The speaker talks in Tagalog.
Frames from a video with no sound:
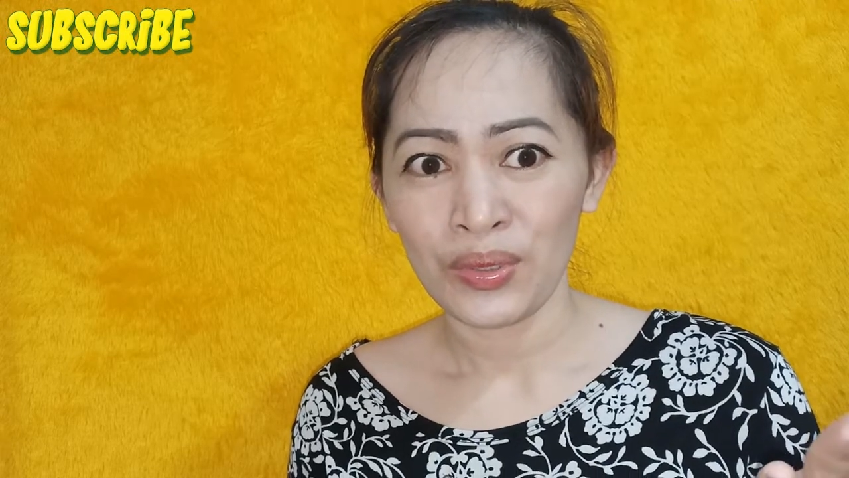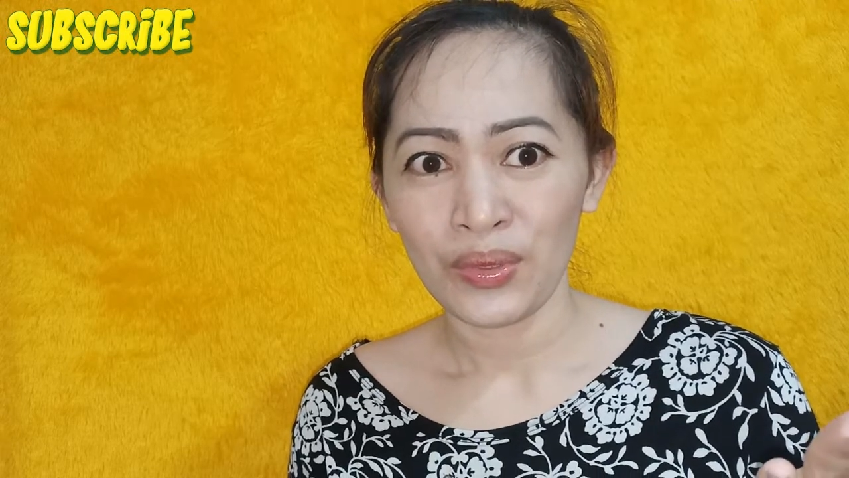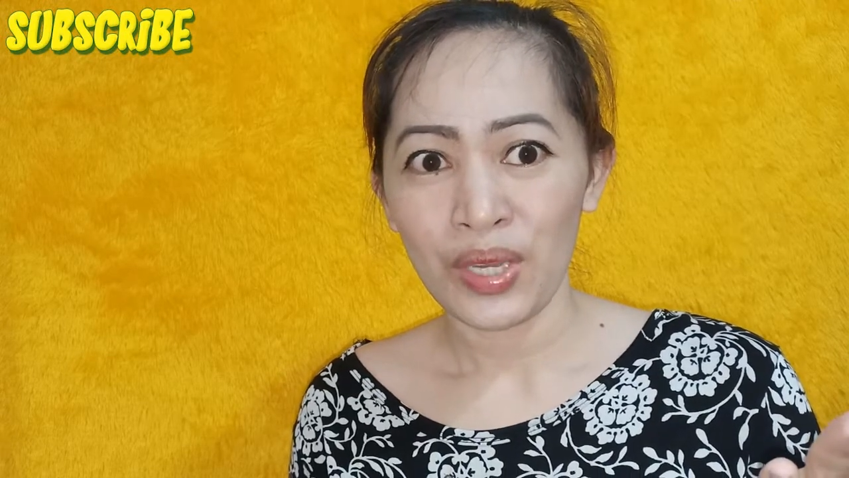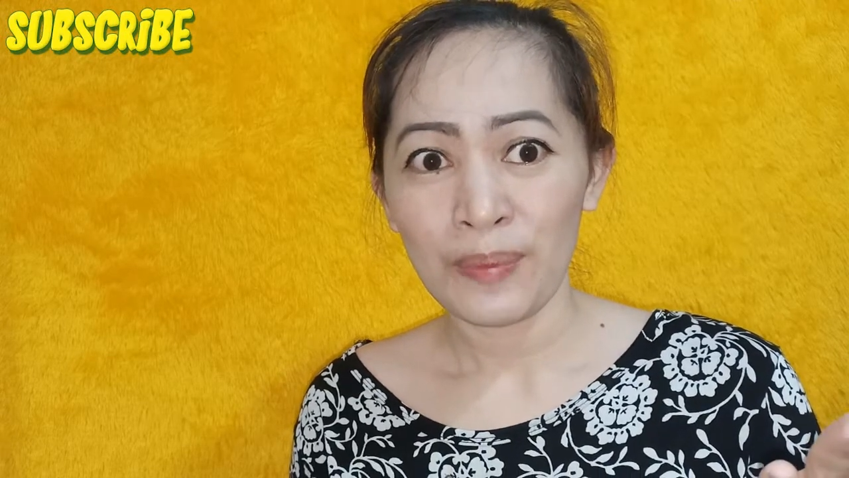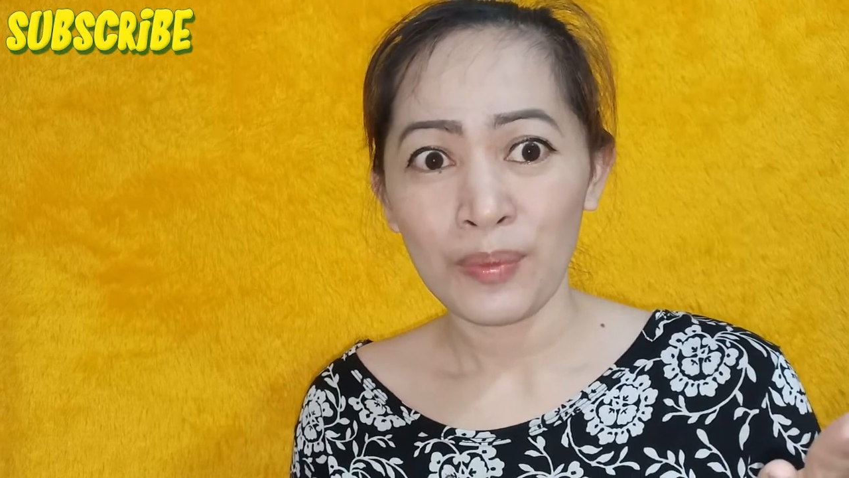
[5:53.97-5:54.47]

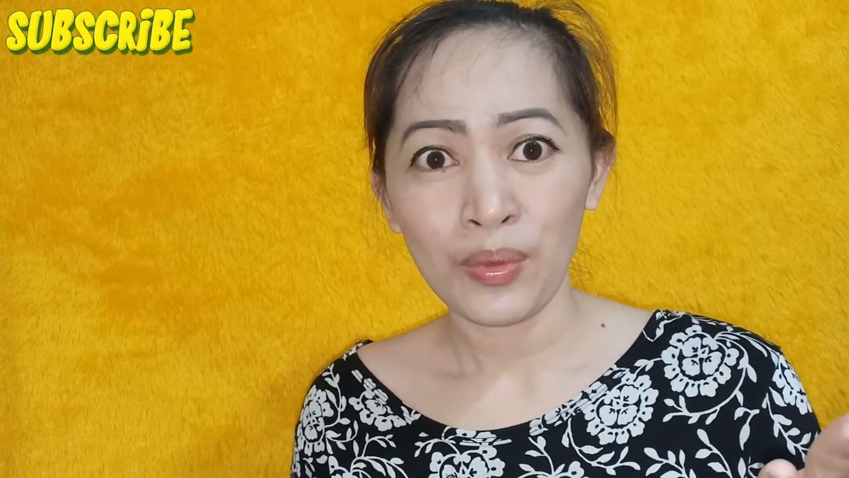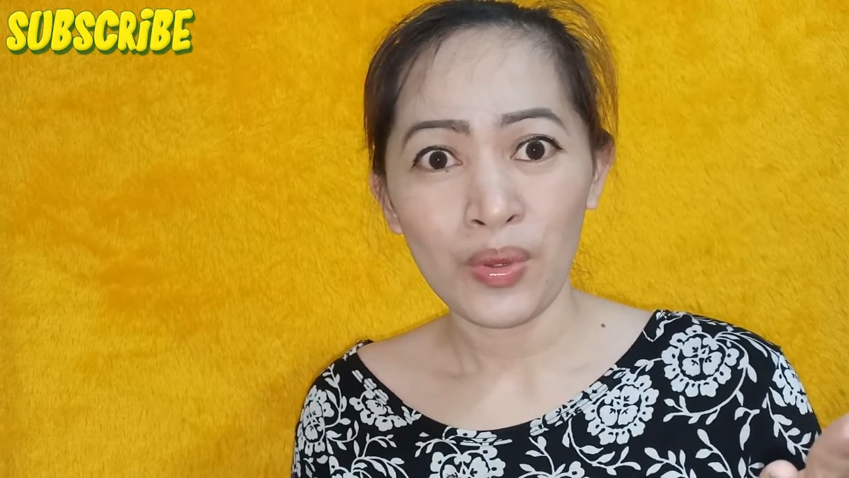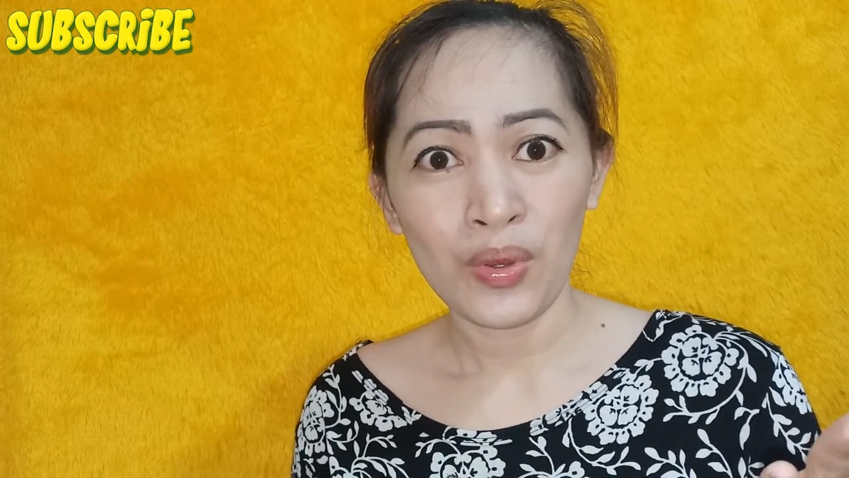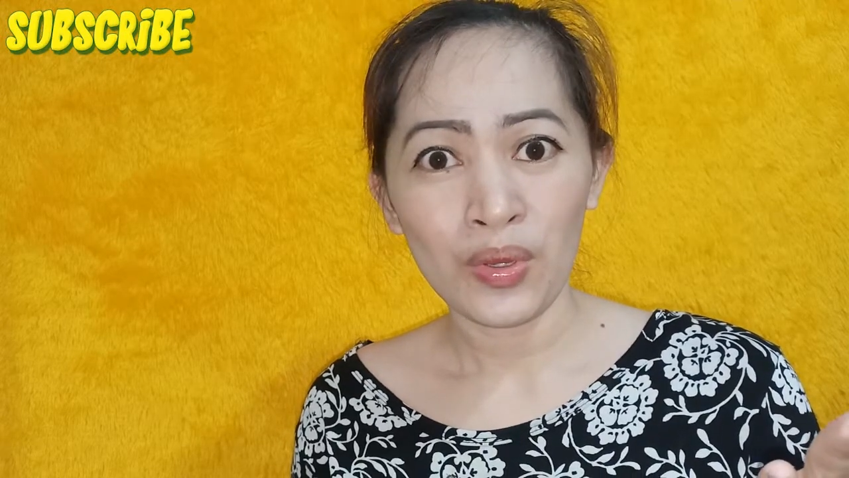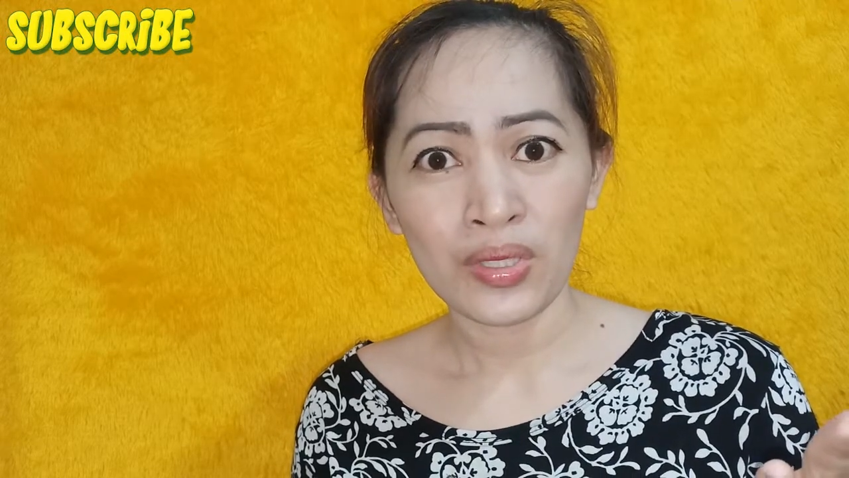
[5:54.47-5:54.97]

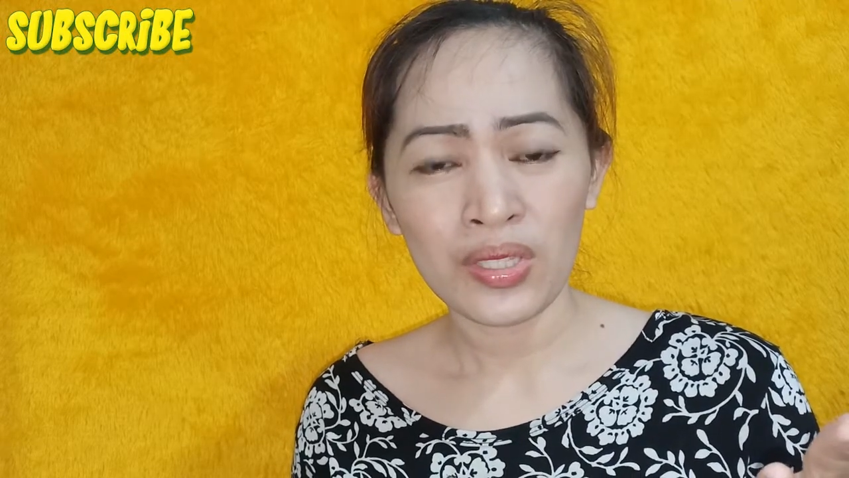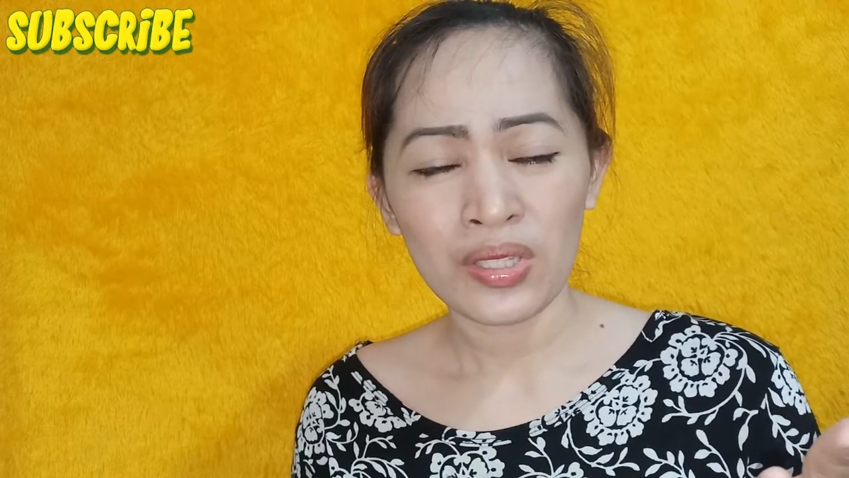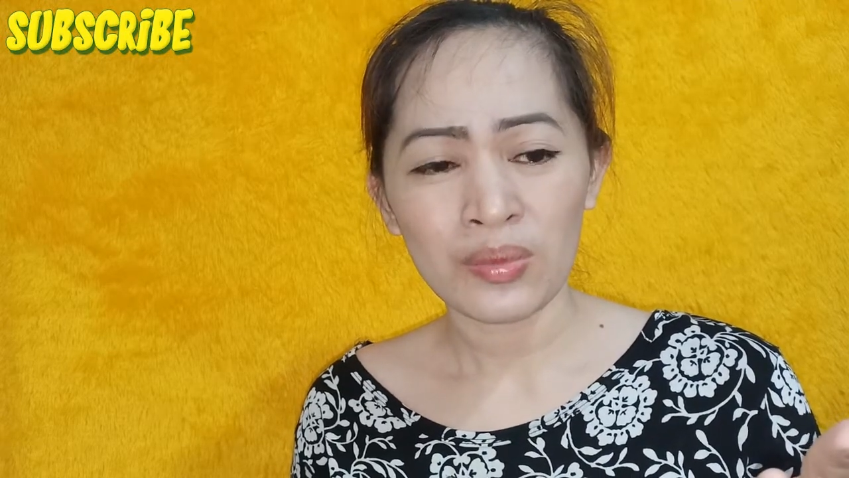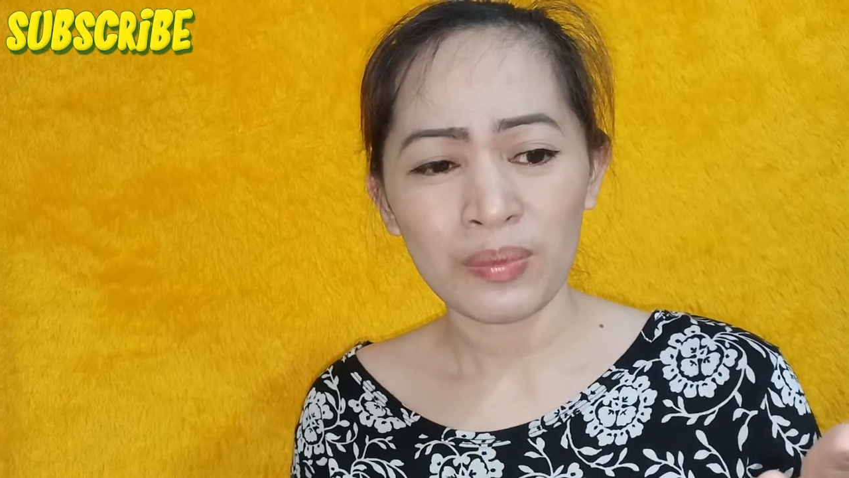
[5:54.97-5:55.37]
tapos,